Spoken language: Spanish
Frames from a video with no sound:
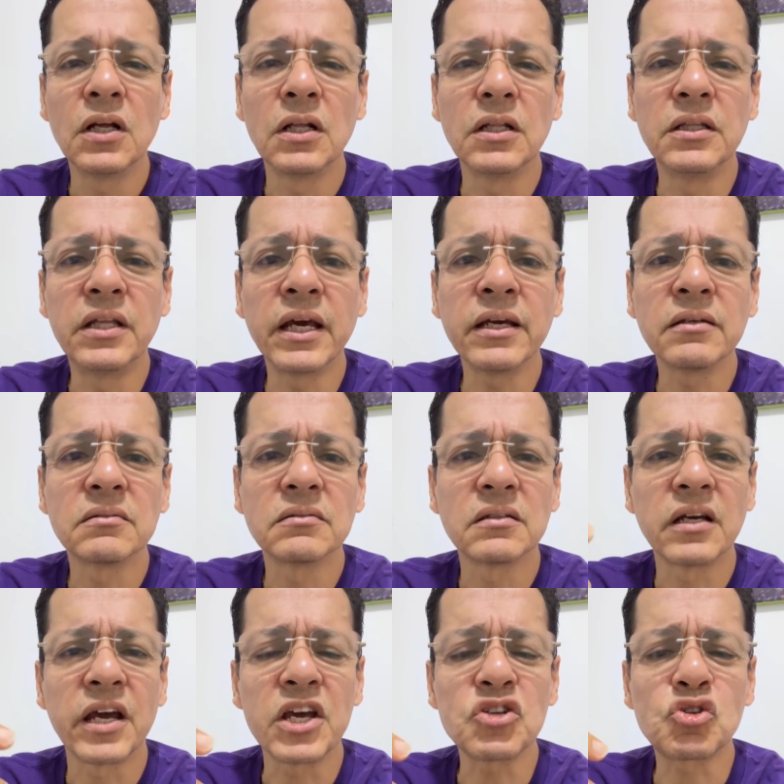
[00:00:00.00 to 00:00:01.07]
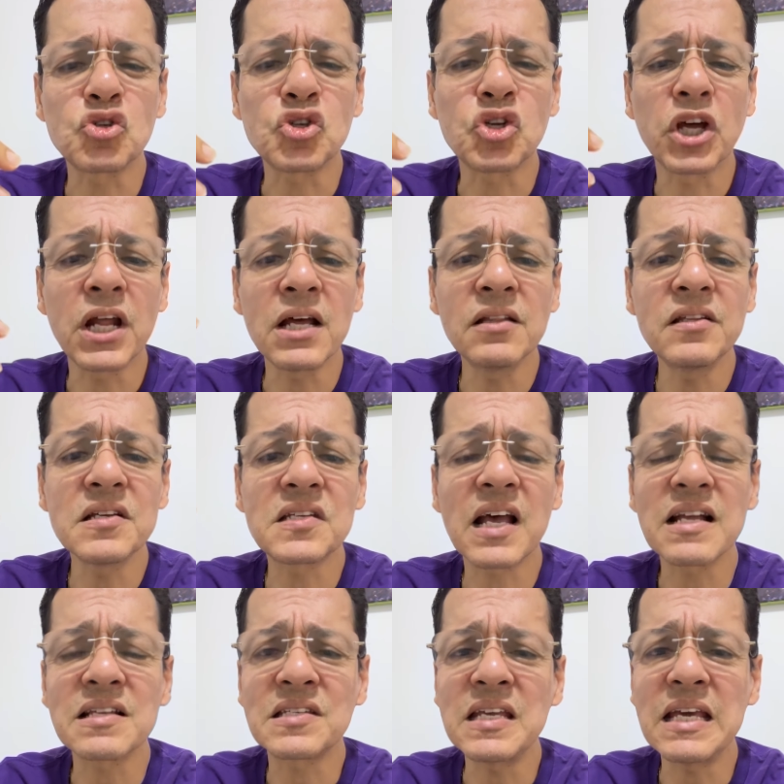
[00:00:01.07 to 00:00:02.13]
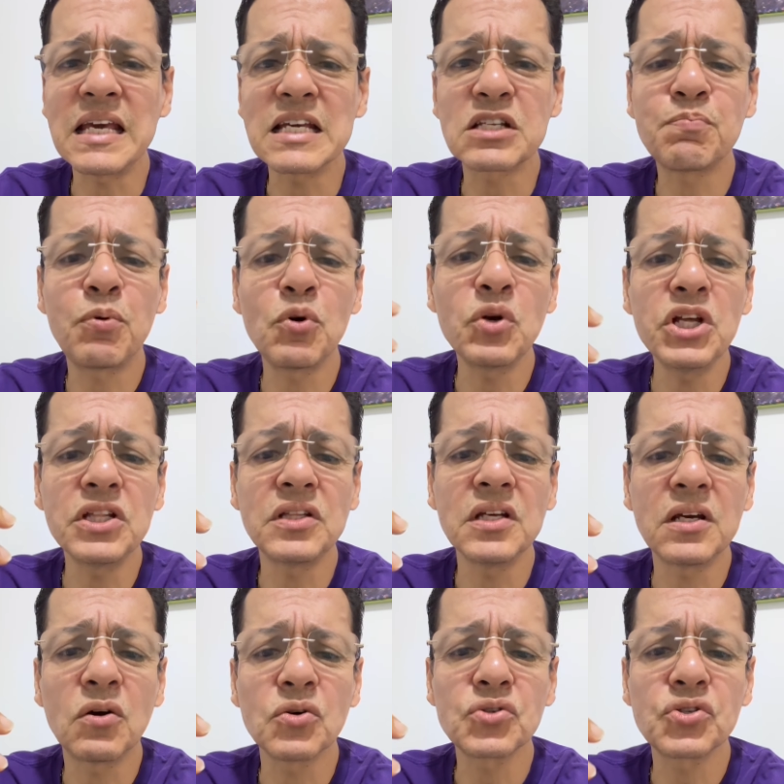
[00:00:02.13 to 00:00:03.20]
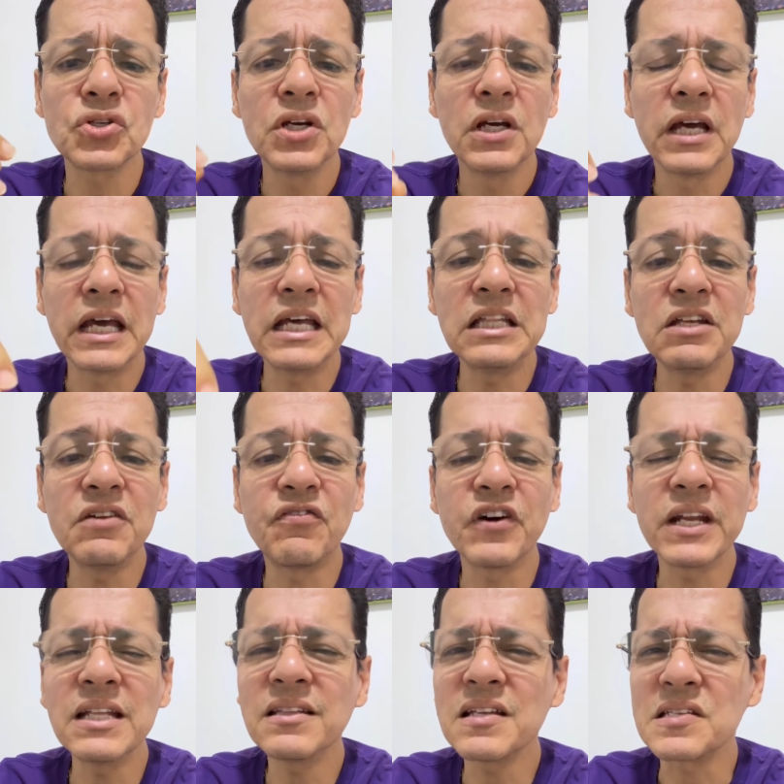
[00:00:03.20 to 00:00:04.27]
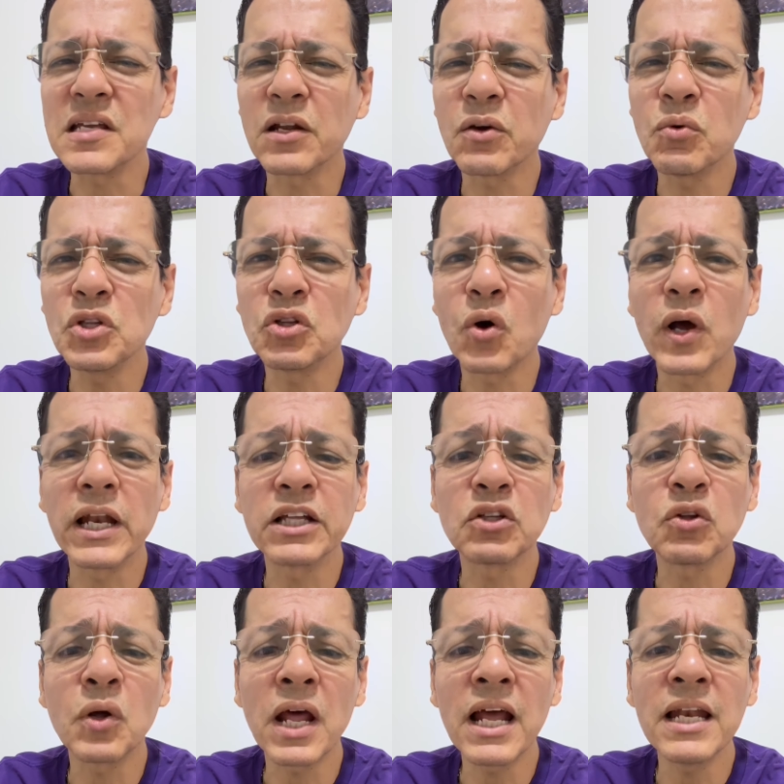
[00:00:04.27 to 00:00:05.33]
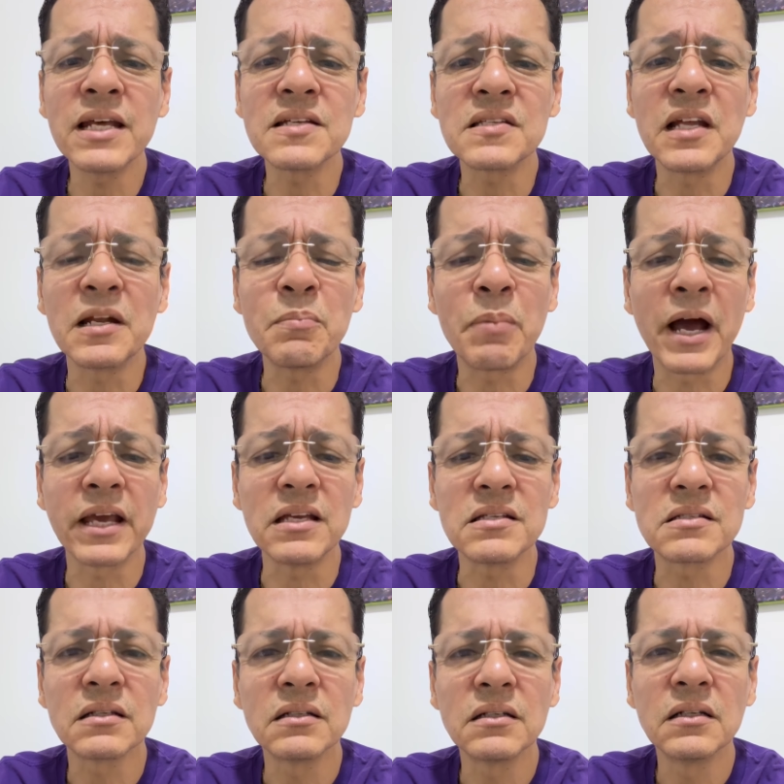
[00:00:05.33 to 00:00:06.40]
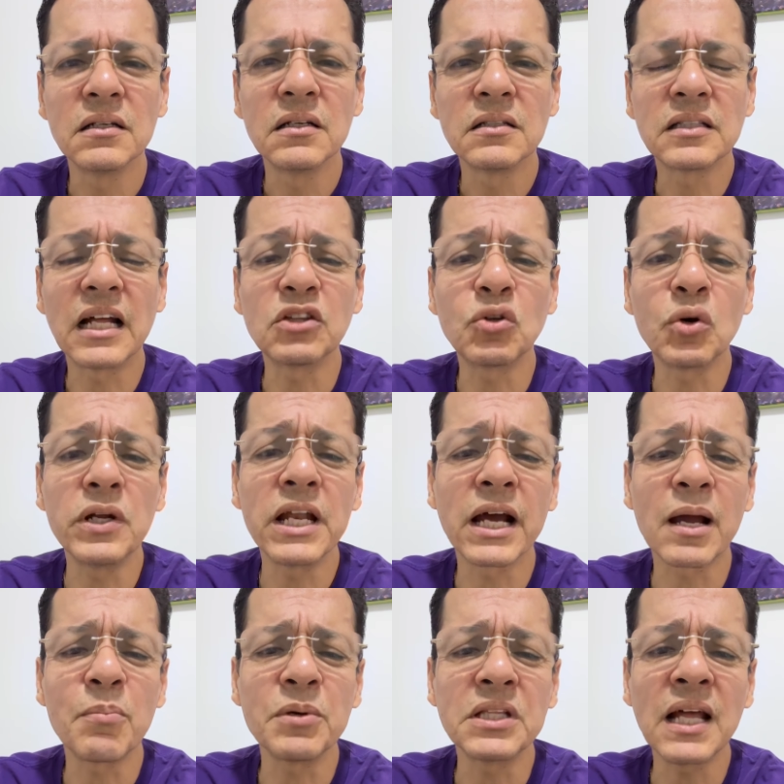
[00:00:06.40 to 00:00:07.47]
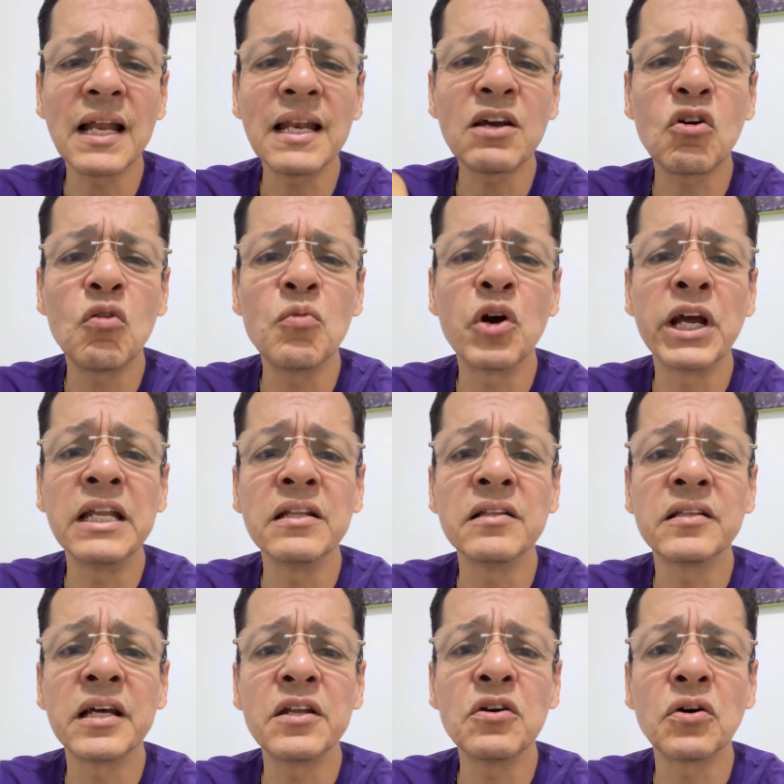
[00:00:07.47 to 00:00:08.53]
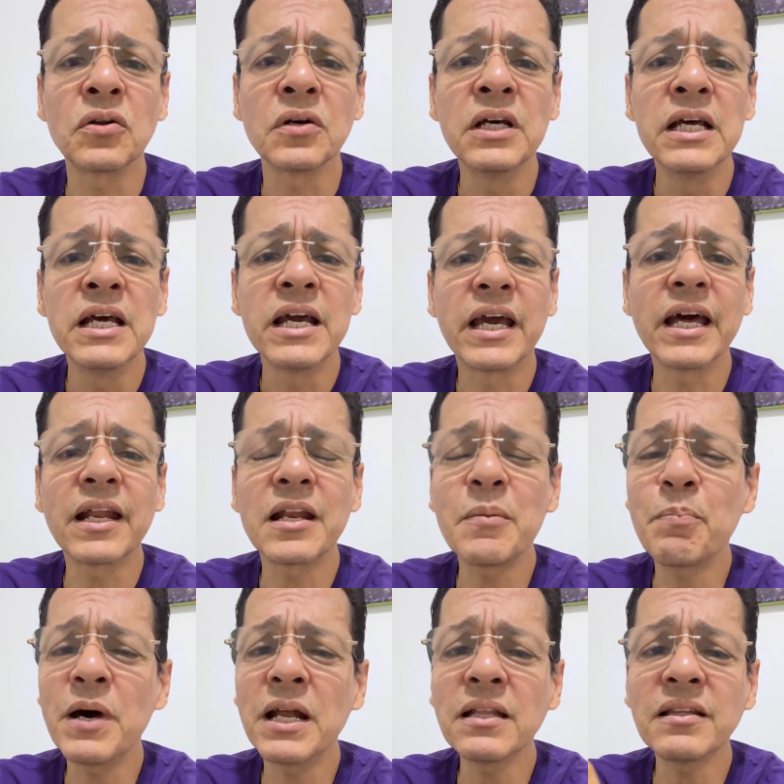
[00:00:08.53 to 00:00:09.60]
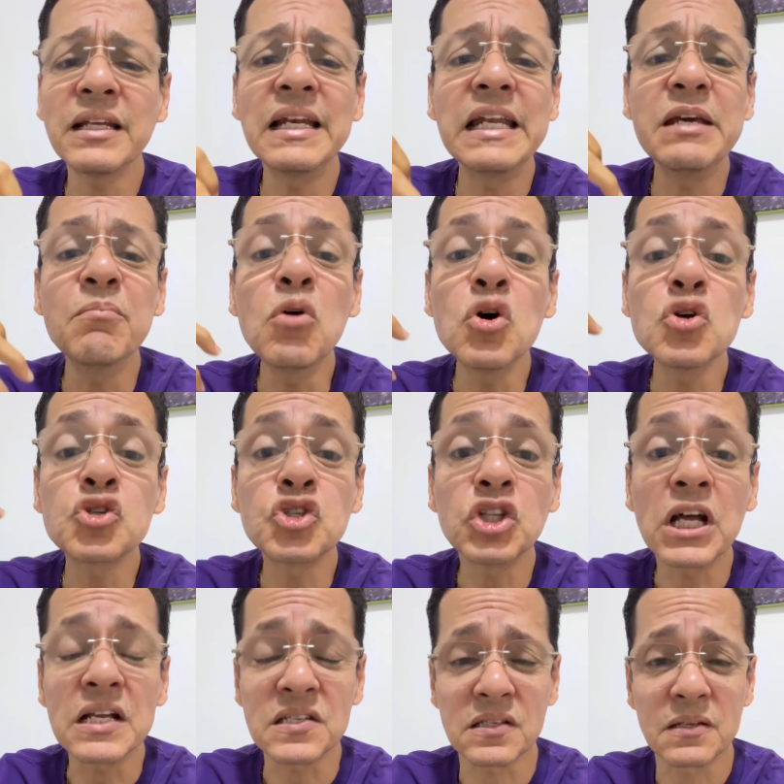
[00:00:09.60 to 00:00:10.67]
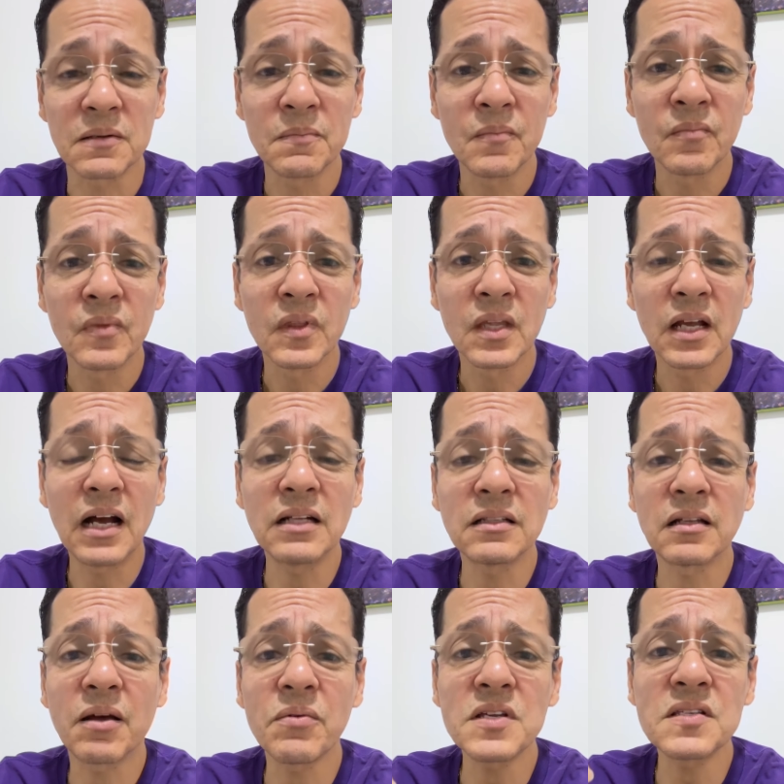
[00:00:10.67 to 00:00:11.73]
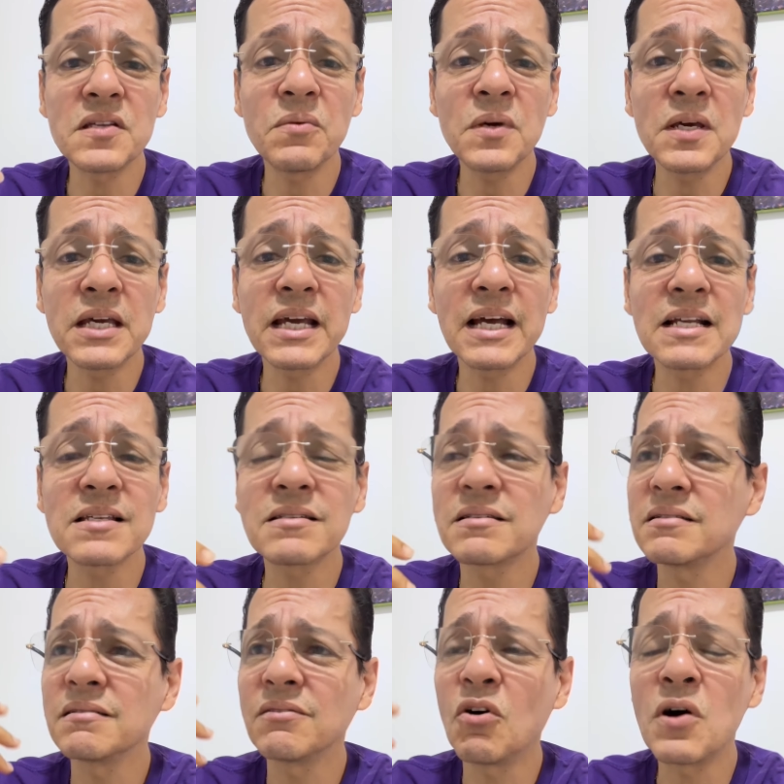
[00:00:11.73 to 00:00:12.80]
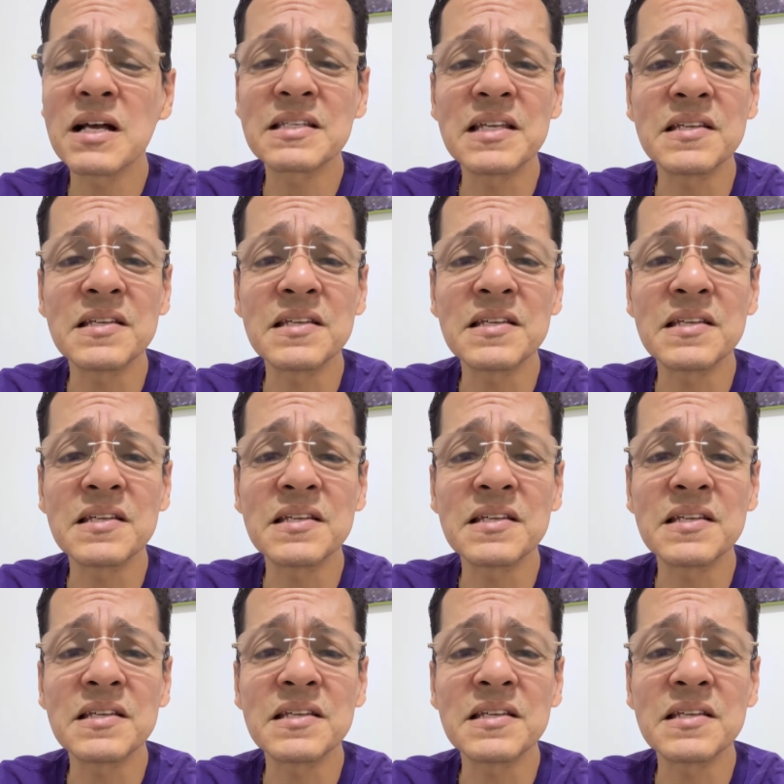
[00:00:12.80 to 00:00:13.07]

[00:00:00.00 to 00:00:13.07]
de esos grandes caciques políticos en diferentes circuitos electorales del país tanto en la capital como en el interior, que reparten limosnas a través de becas, hojas de